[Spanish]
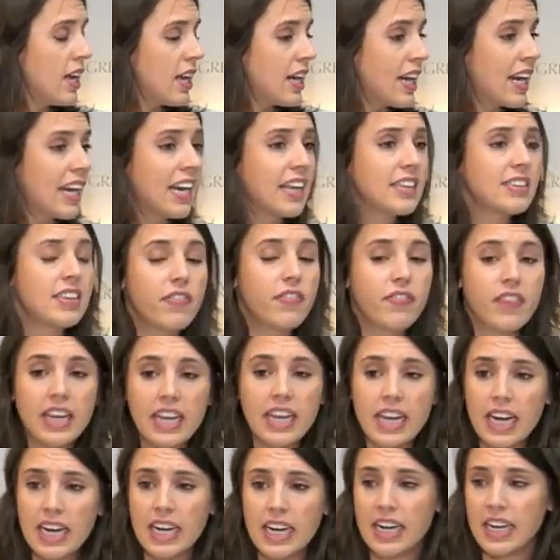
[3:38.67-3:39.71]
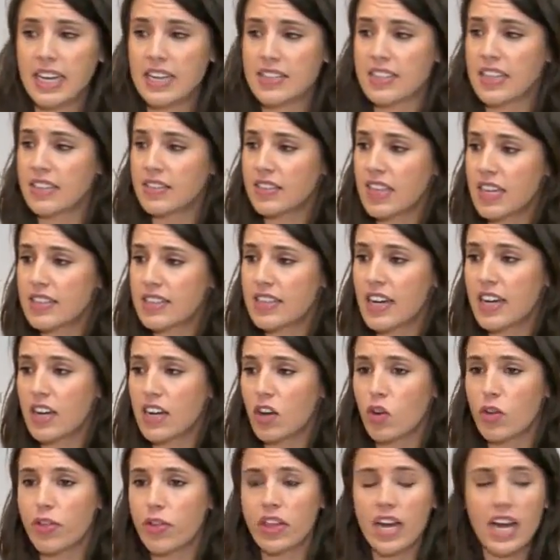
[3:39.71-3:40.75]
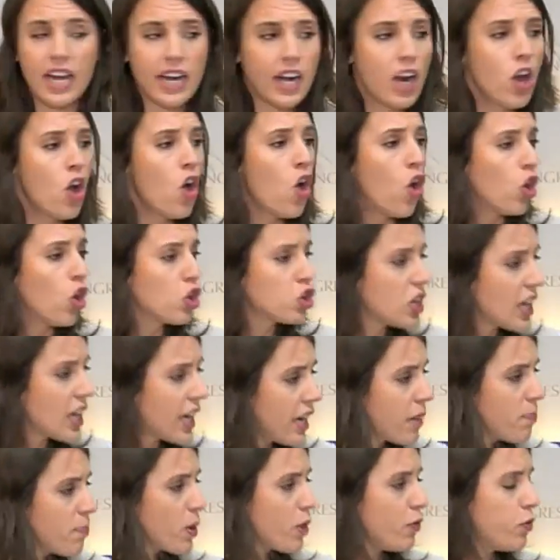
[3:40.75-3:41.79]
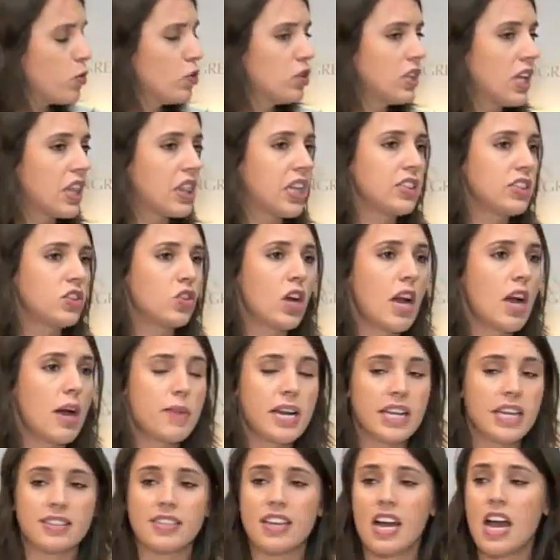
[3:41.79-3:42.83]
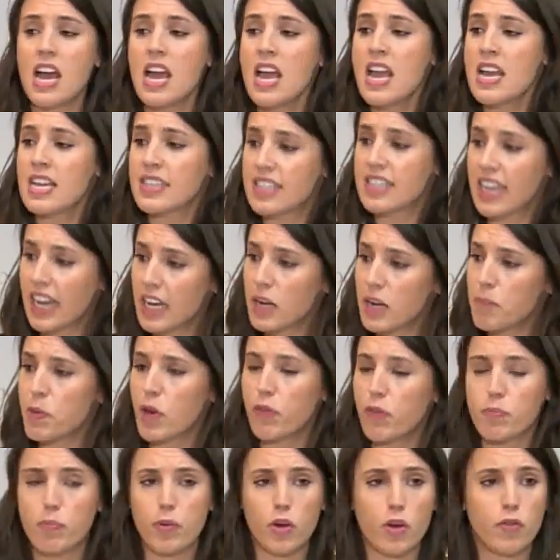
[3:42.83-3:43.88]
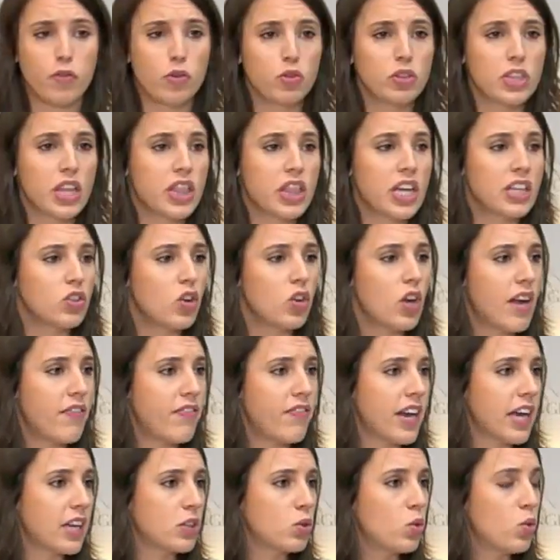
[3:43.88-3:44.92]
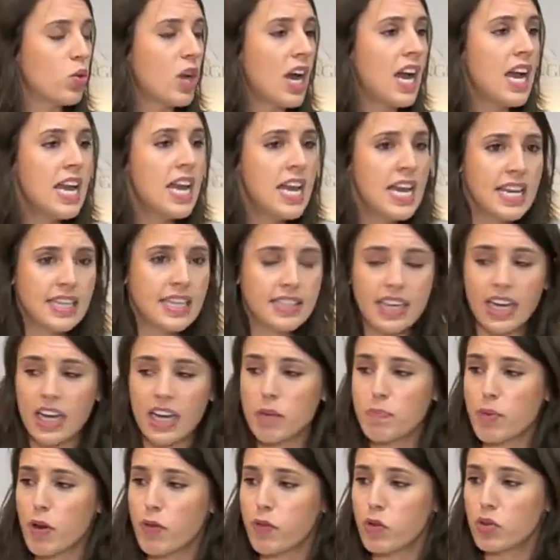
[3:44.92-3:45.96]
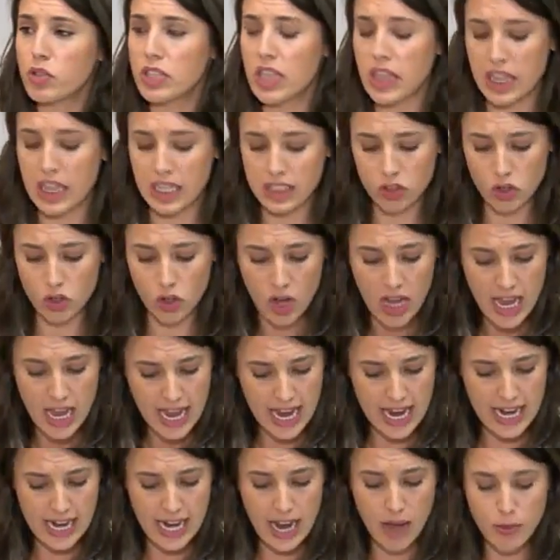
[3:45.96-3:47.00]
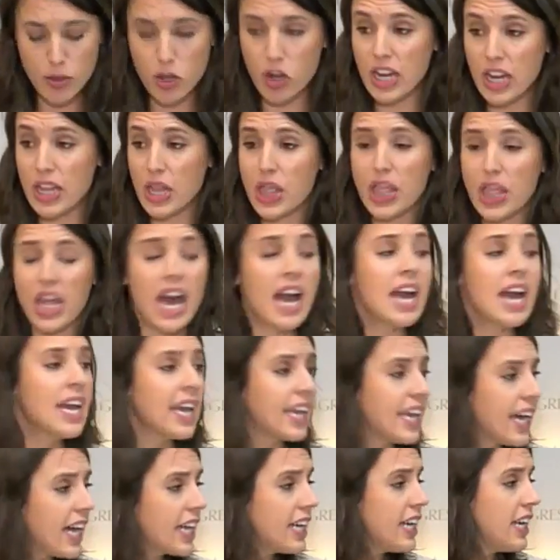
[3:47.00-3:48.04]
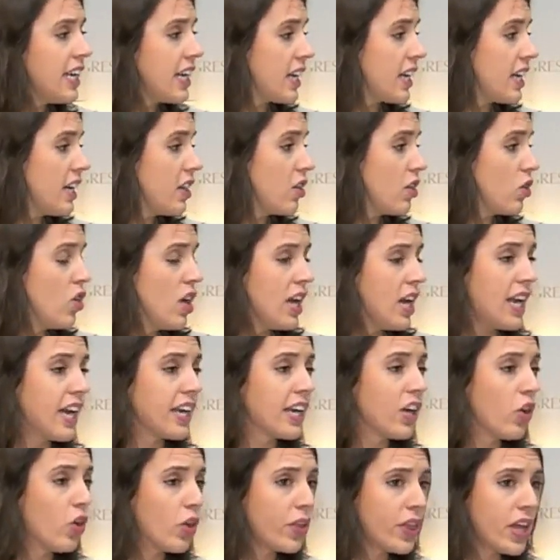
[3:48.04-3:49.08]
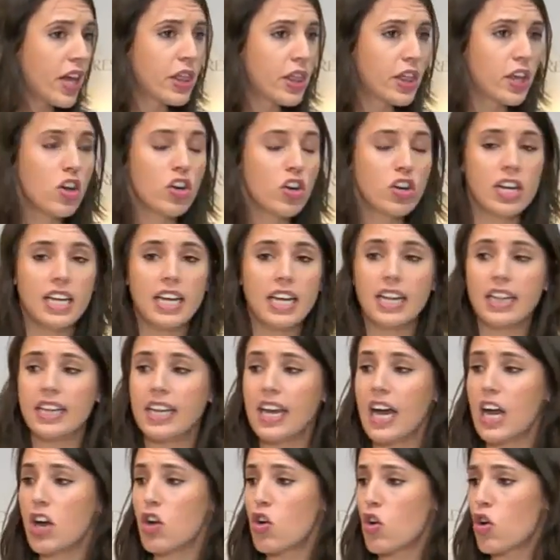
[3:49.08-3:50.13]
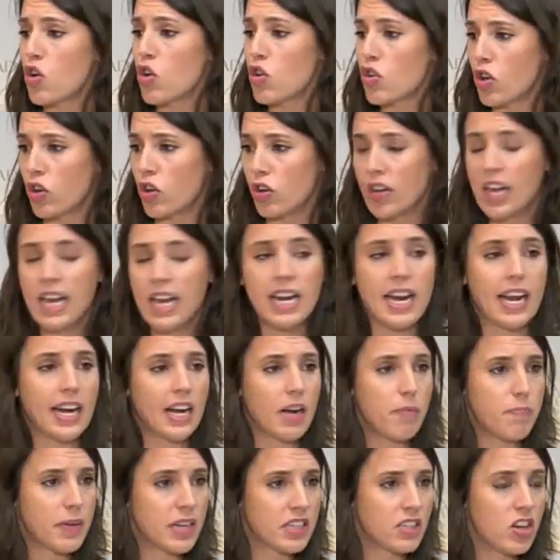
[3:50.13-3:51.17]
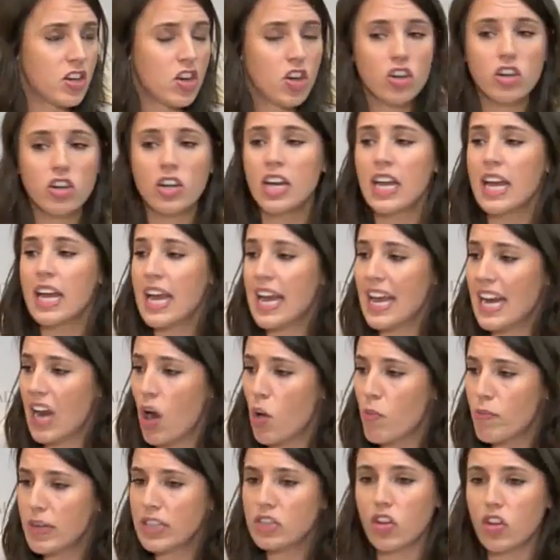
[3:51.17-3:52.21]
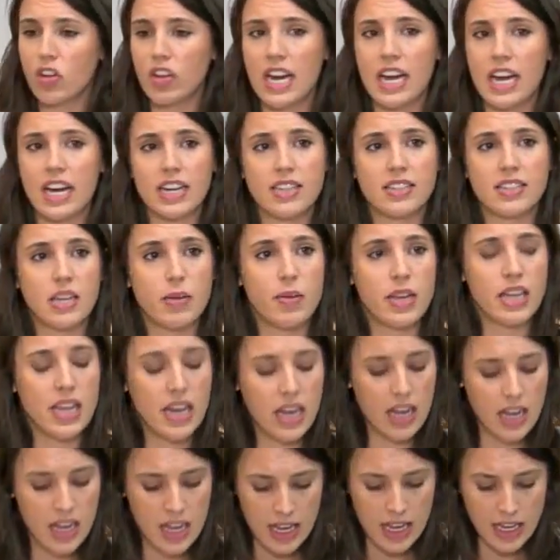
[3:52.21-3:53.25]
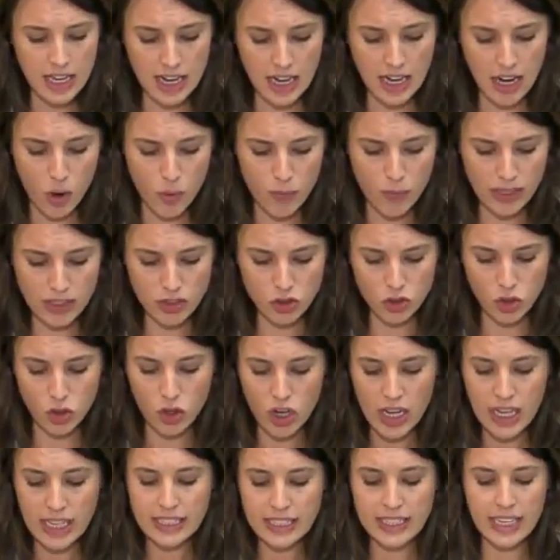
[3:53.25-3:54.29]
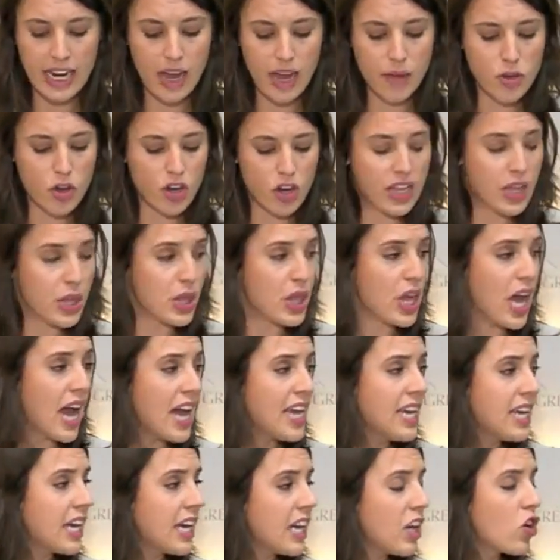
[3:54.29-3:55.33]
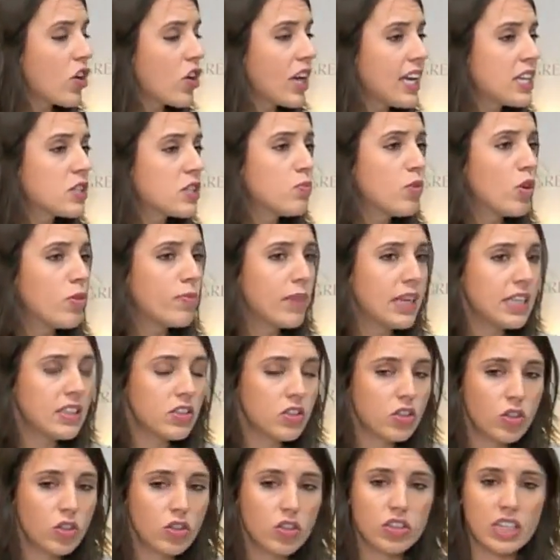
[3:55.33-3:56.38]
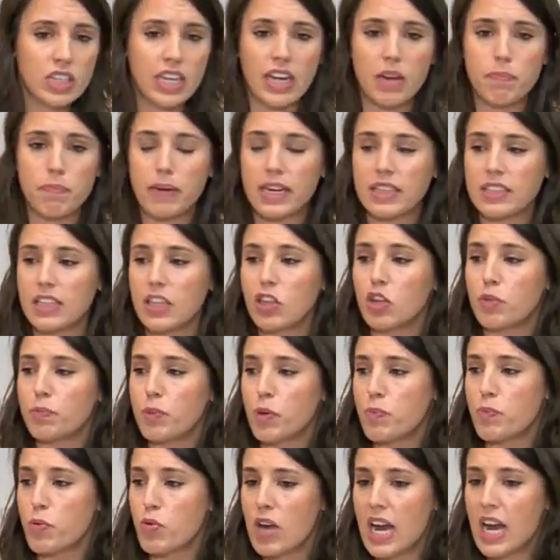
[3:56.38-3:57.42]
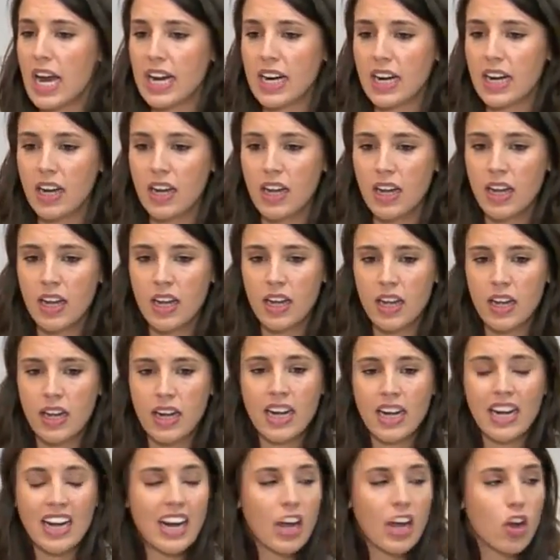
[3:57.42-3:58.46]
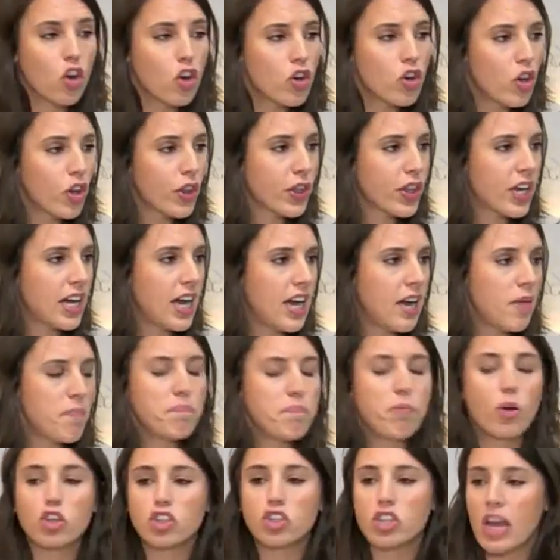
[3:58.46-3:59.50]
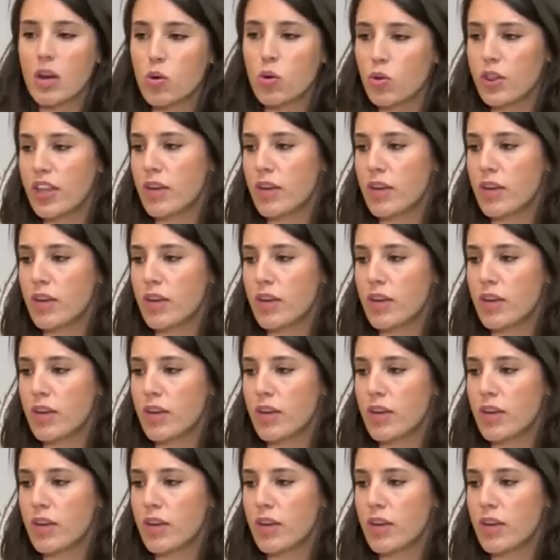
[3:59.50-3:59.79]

rectificar y sentarse a negociar o seguir profundizando la brecha, seguir profundizando la fractura y seguir profundizando en la violencia. ¿Qué han elegido? ¿La negociación y el diálogo? No, la represión, el aumento de la agresividad y el aumento de la violencia. Y creo que es momento de que el Partido Popular reconozca por salud